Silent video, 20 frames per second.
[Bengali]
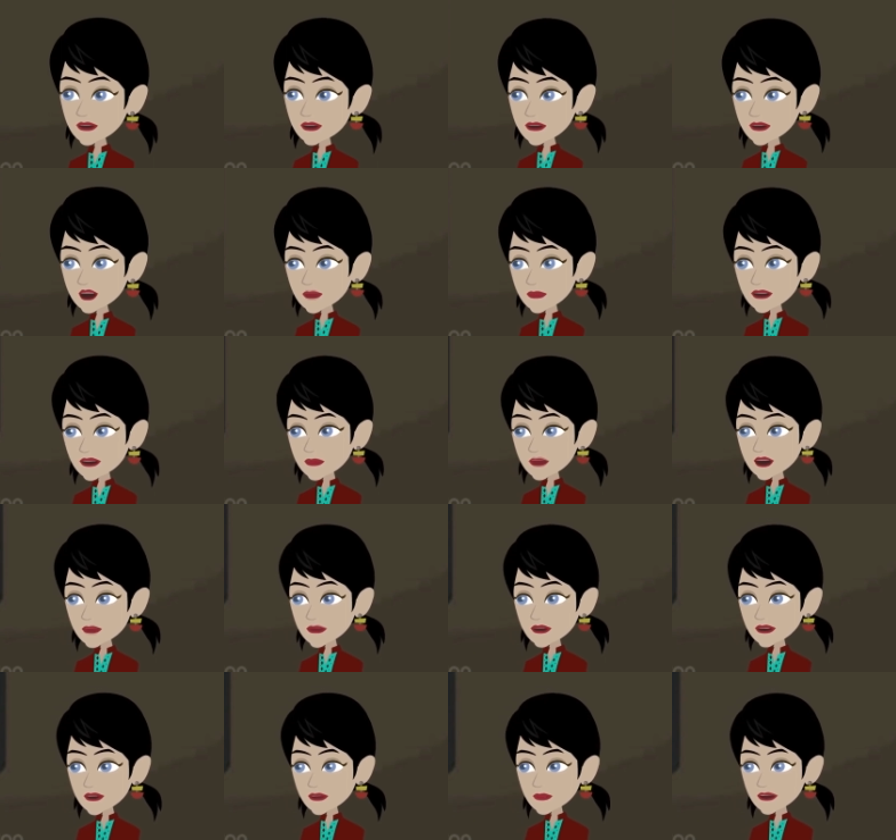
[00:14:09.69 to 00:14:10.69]
আরে দাদি
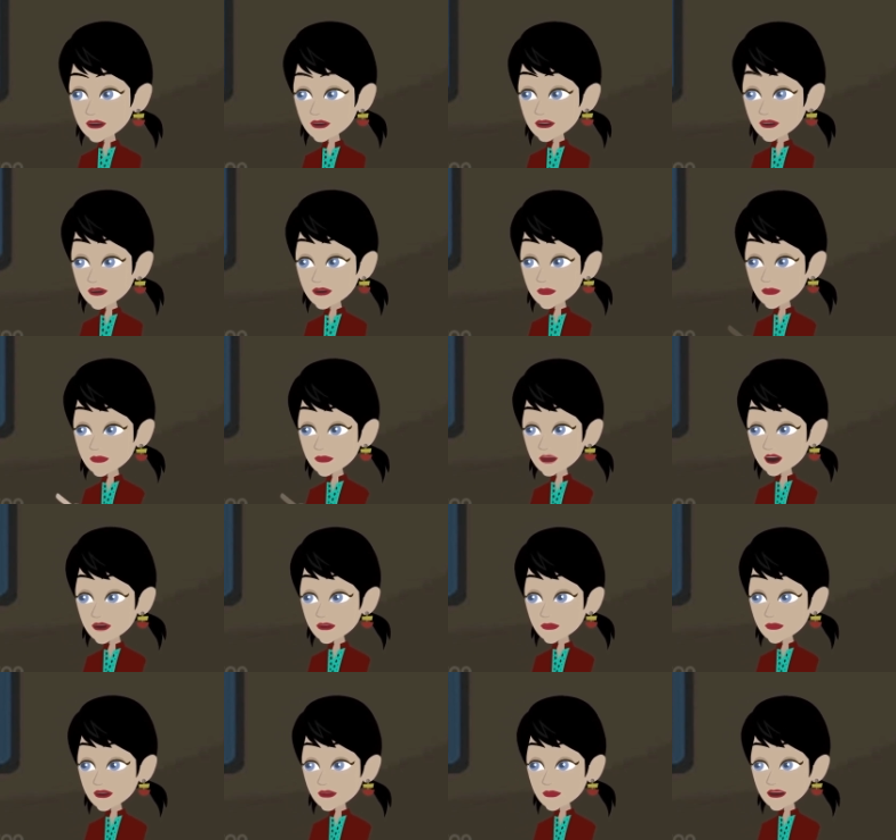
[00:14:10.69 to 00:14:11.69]
বোঝো না কেন
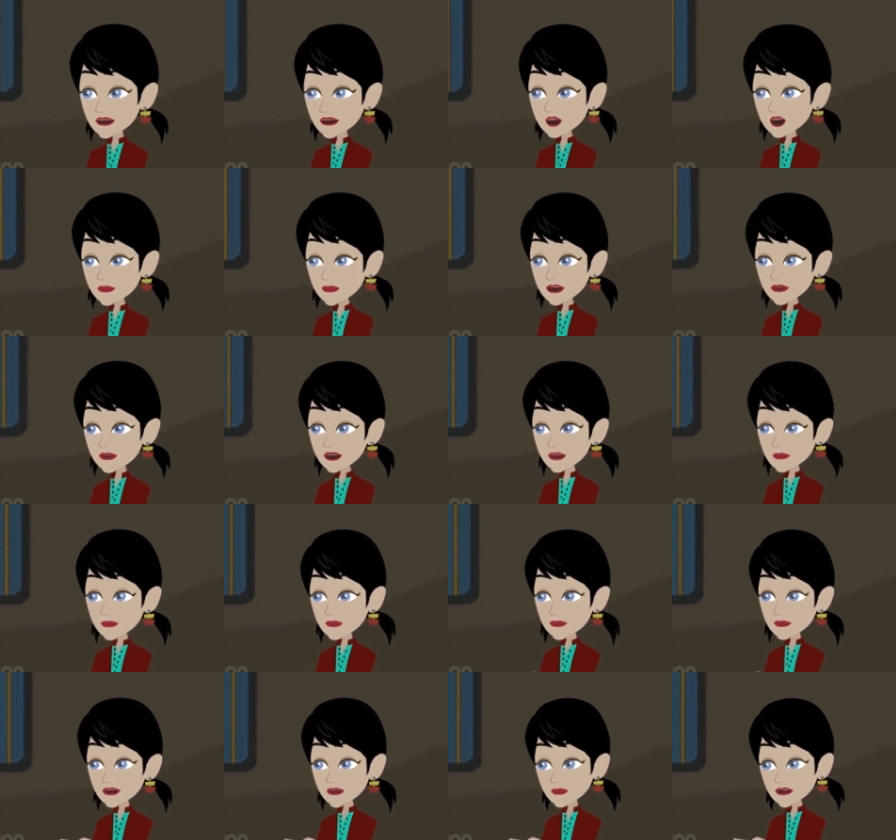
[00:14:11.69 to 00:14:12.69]
কাজ না করলে বাবার
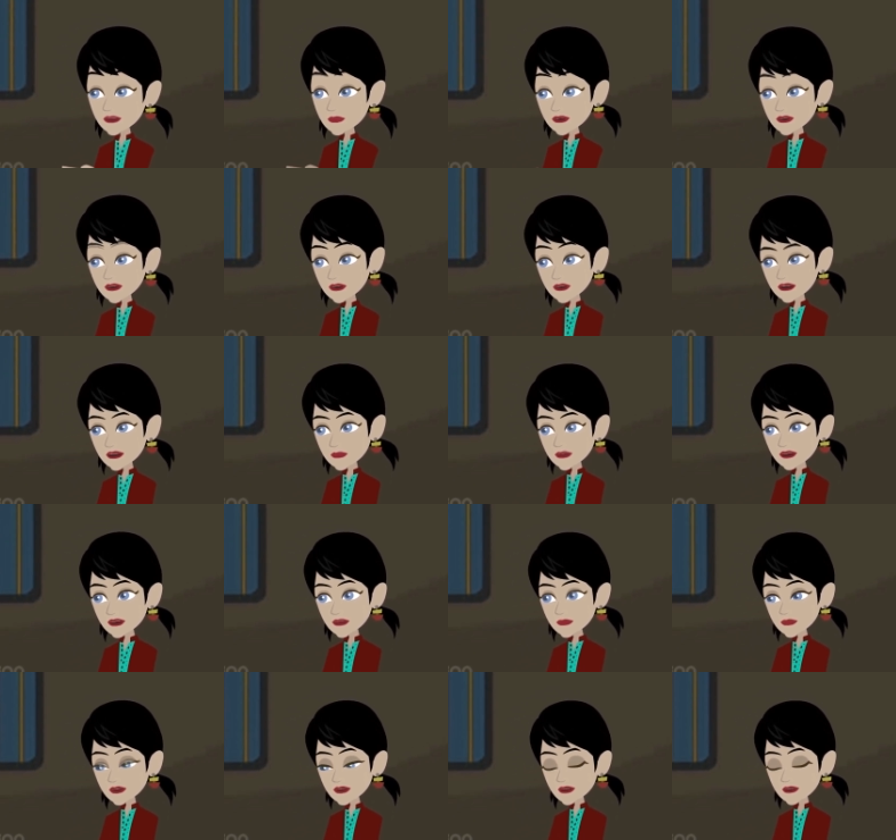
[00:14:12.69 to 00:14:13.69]
চিকিৎসা কিভাবে
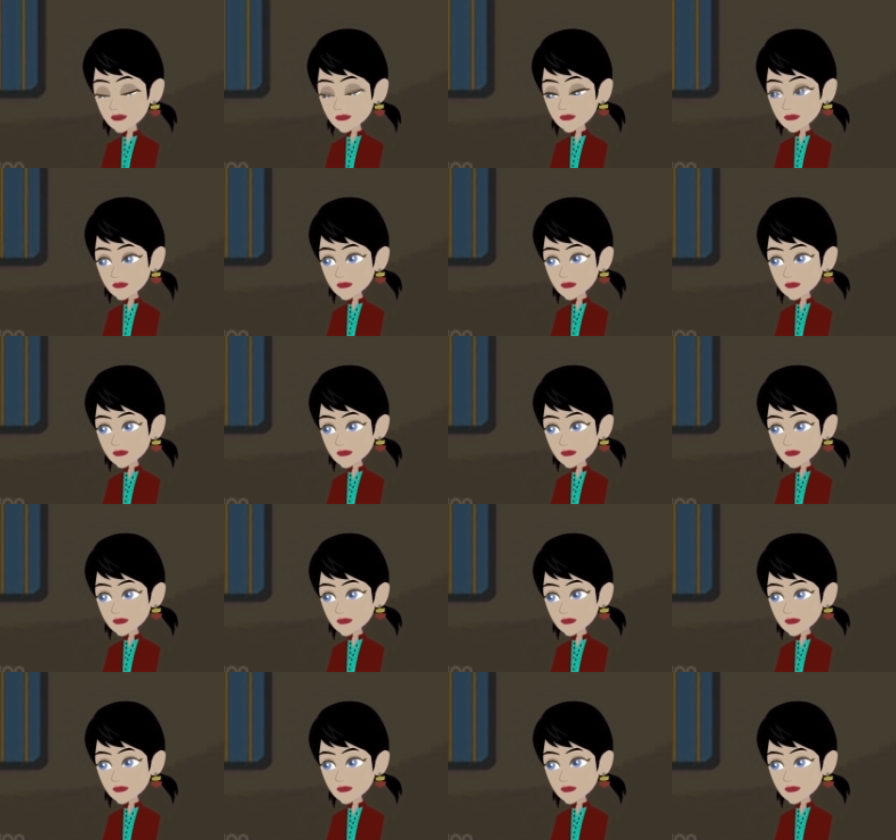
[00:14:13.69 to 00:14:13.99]
করাবো